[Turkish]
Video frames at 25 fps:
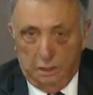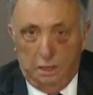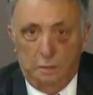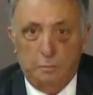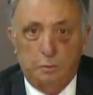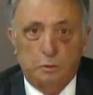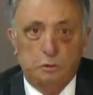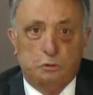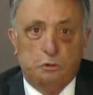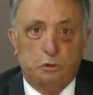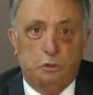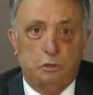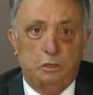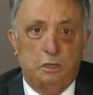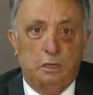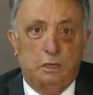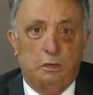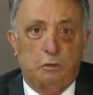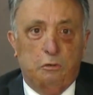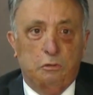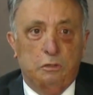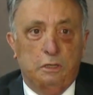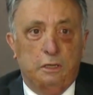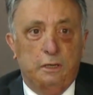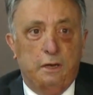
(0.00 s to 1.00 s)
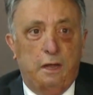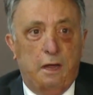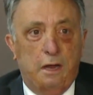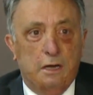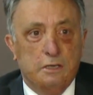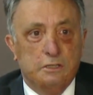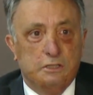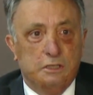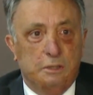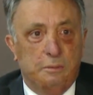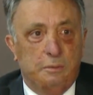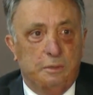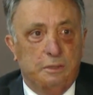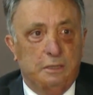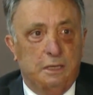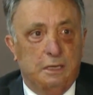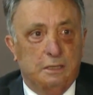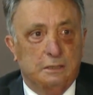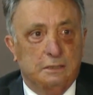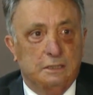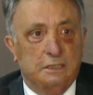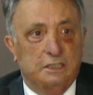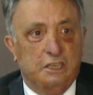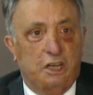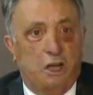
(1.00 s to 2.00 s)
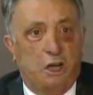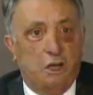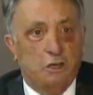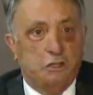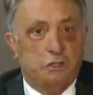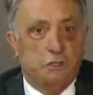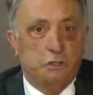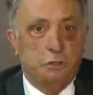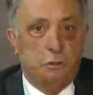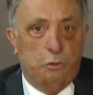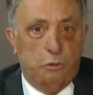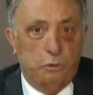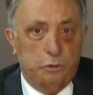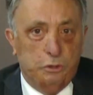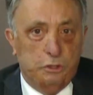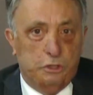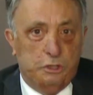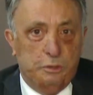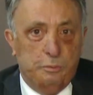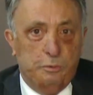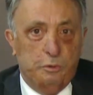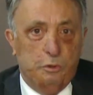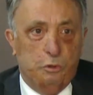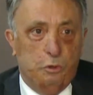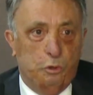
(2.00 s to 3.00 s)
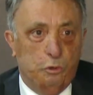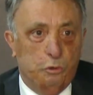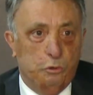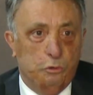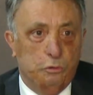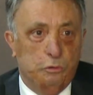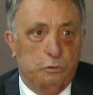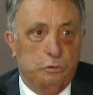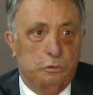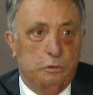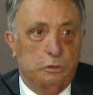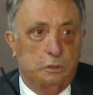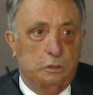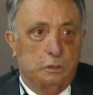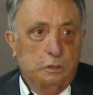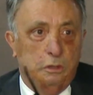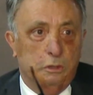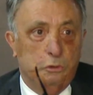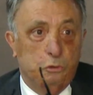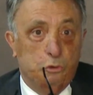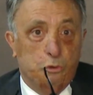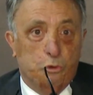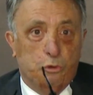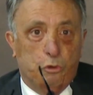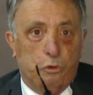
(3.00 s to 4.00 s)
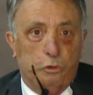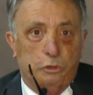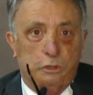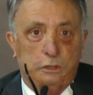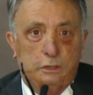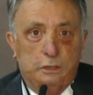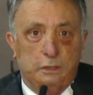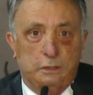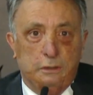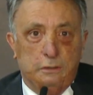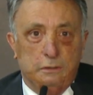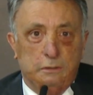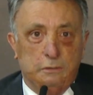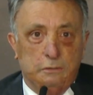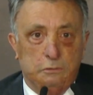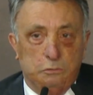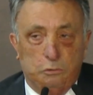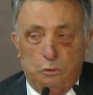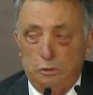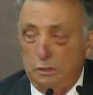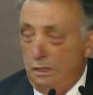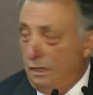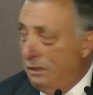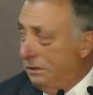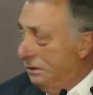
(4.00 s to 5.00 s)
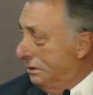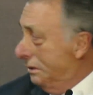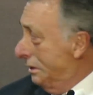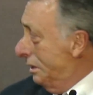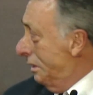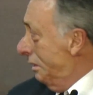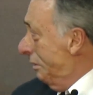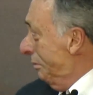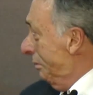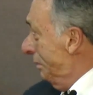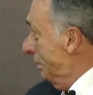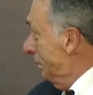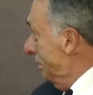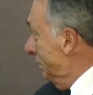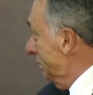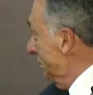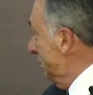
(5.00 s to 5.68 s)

amatörlere olan harcamalardaki açığı 12 milyon e, euro idi. Dolardı galiba.